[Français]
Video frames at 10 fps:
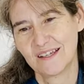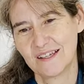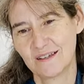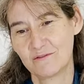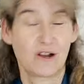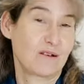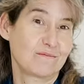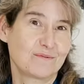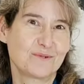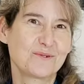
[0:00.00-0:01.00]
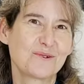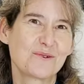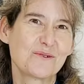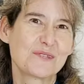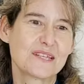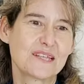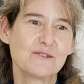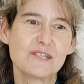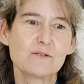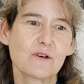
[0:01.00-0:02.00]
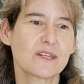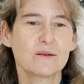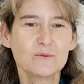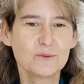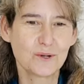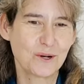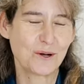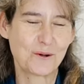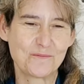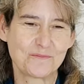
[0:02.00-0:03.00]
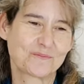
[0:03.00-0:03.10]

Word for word: Et voilà, donc euh, c'était une histoire d'amour euh,